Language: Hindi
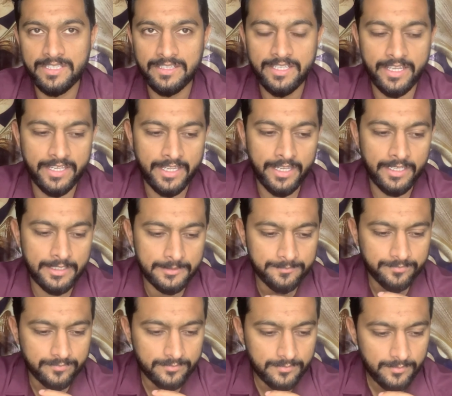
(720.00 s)
इसे देख के
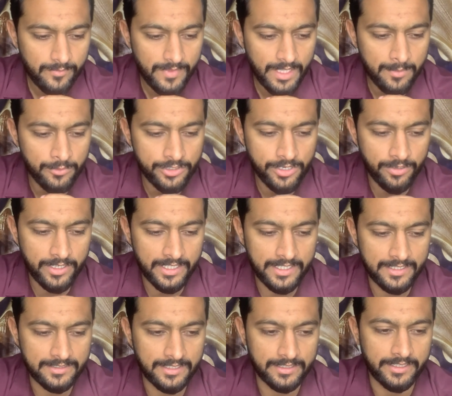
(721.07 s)
मुझे ऑर्डर
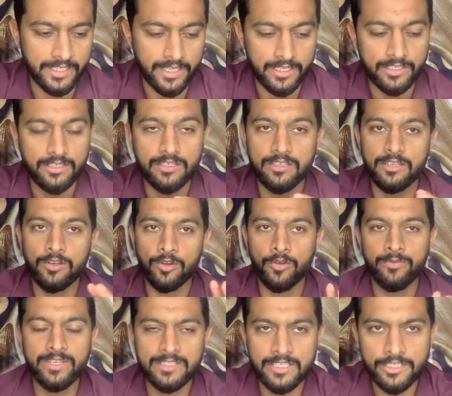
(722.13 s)
कर सकते हैं
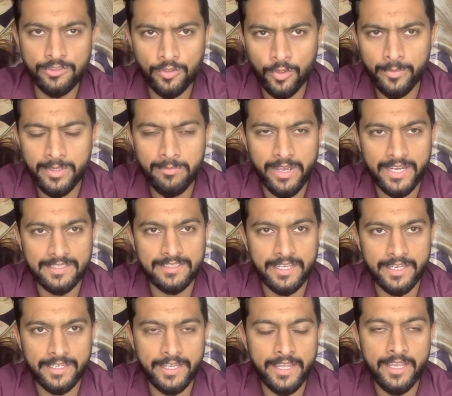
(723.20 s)
ओबियसली जो भी बायर्स
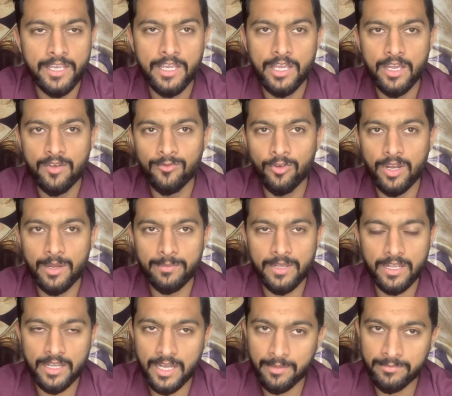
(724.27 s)
आएंगे वो
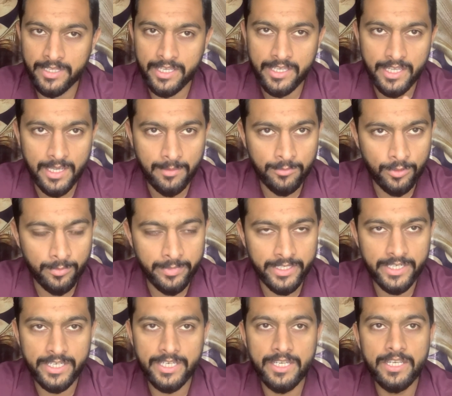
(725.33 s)
आपका काम देख के आपको
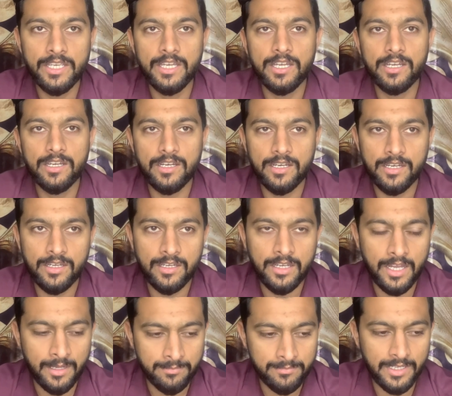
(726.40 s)
फिर ही आ,
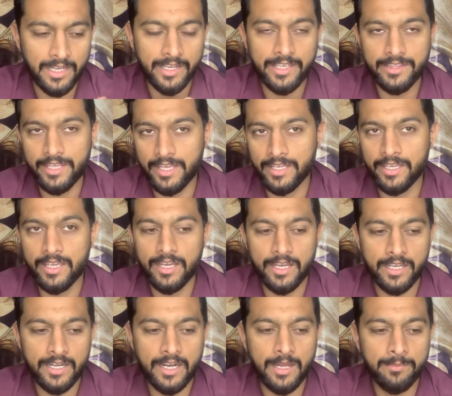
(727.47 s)
काम आगे देंगे
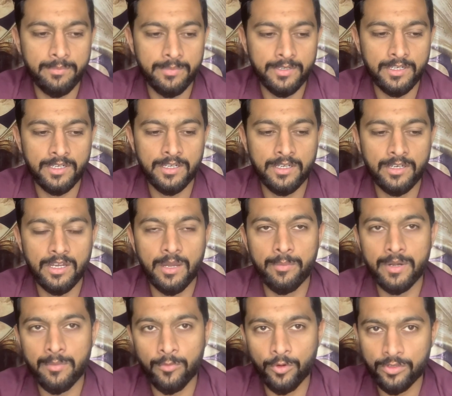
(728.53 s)
अगर आप आ,
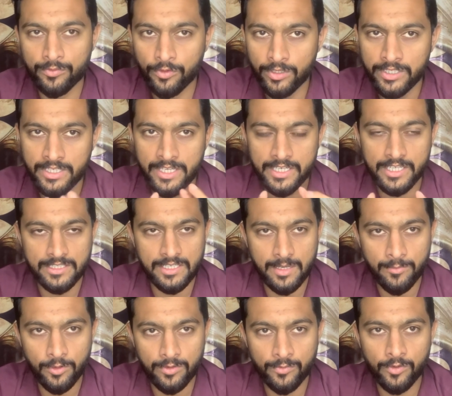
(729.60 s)
अपना पोर्टफोलियो एक
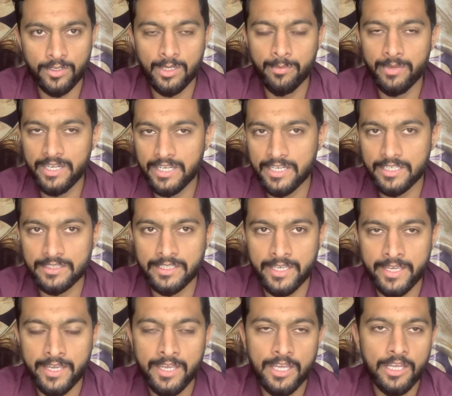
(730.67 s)
अच्छा पोर्टफोलियो बिल्ड करते
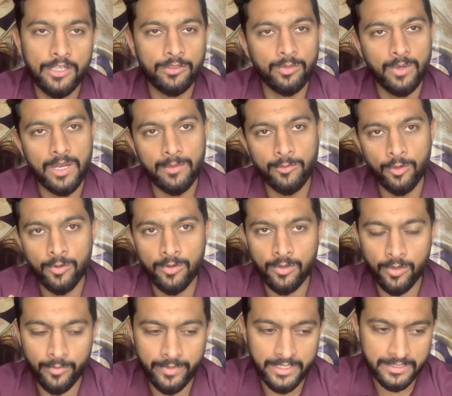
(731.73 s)
हैं तो आपको
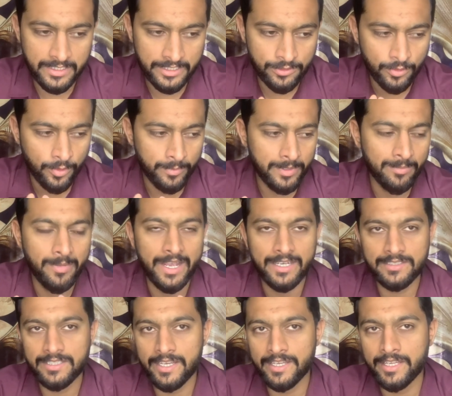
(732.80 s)
ओबियसली जो भी
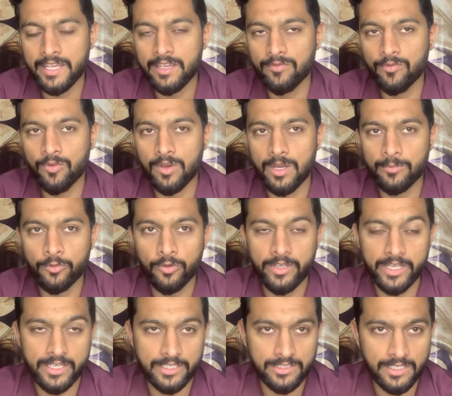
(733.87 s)
बायर्स आएंगे वो
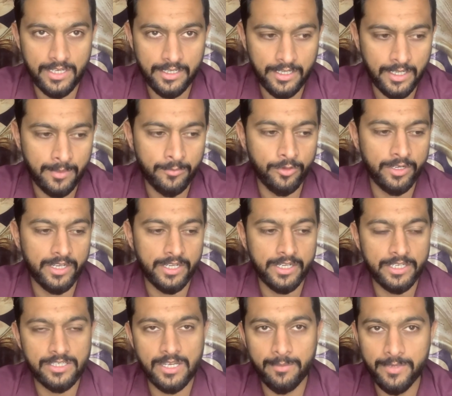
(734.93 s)
आपको एक अच्छा काम और
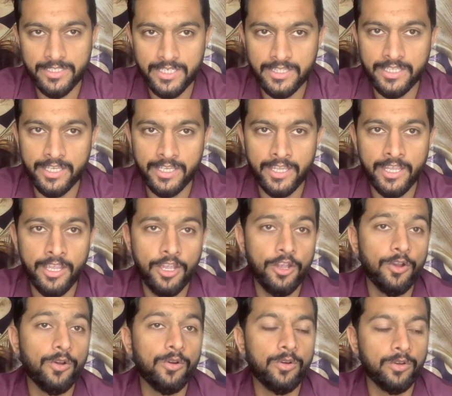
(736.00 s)
एक अच्छा बजट देंगे
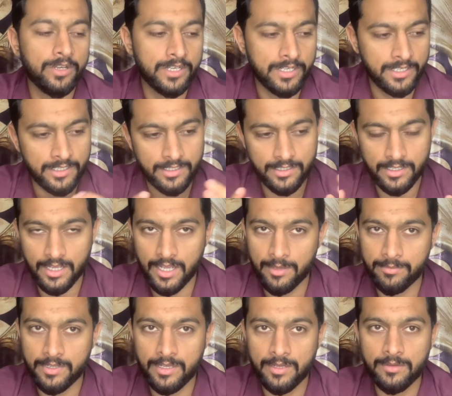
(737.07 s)
और आ,
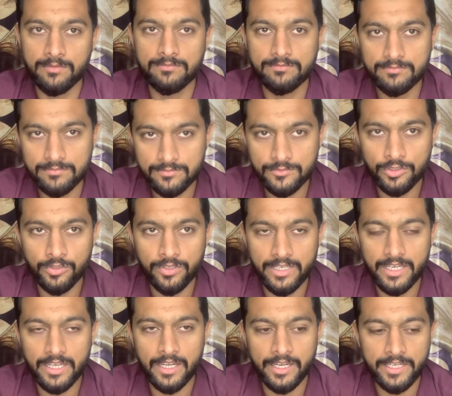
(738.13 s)
आपका जो
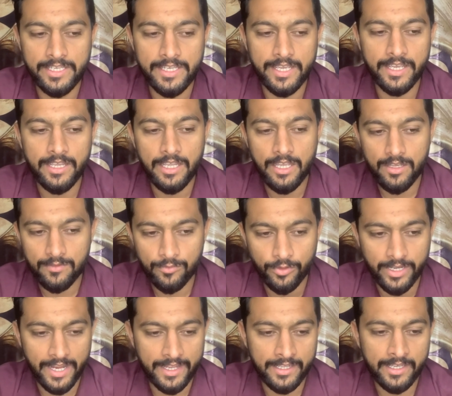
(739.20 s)
आईडी है
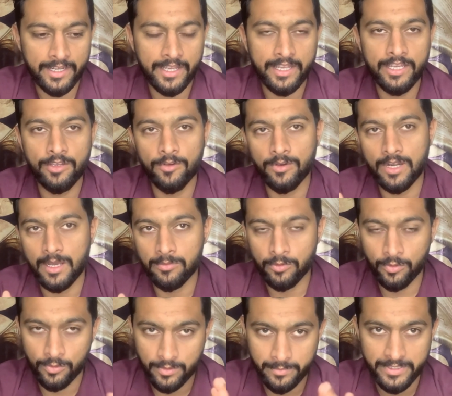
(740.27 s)
वो रैंक करेगी और
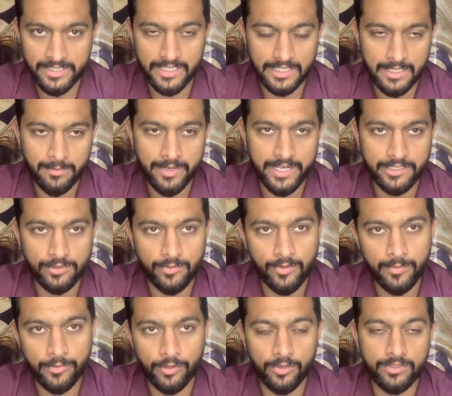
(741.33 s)
आपको और भी ज़्यादा बायर्स
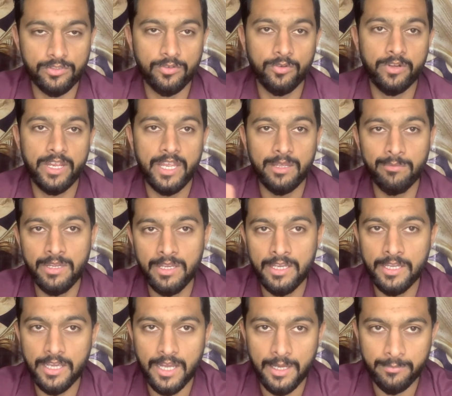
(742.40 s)
वो अप्रोच और एक भी
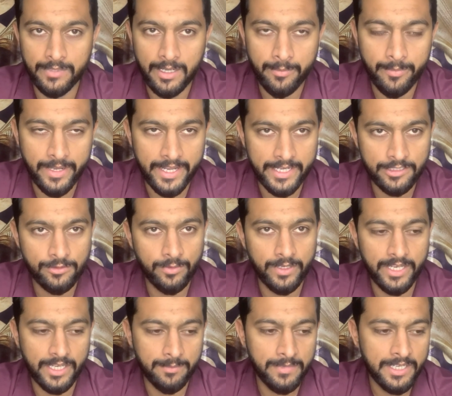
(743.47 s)
आपका बायर जो
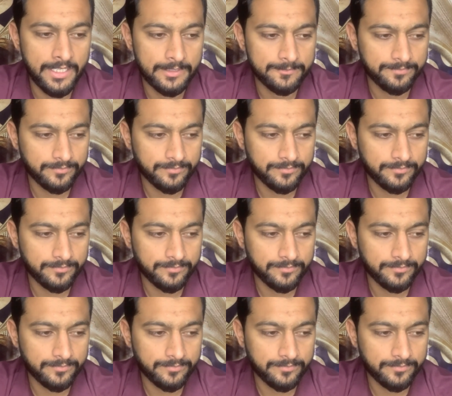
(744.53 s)
एक भी